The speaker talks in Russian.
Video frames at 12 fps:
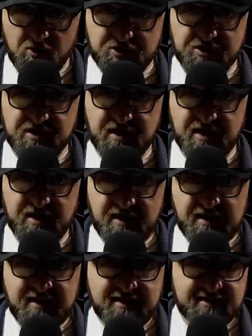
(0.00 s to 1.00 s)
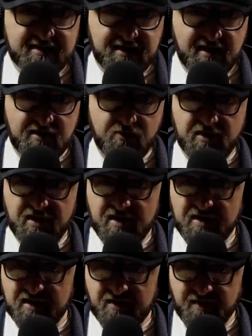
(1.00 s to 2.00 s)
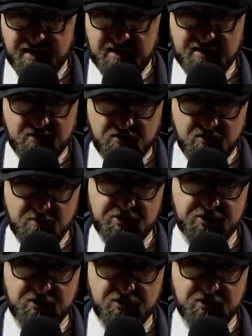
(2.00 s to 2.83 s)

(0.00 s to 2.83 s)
можете. Социология говорит о том,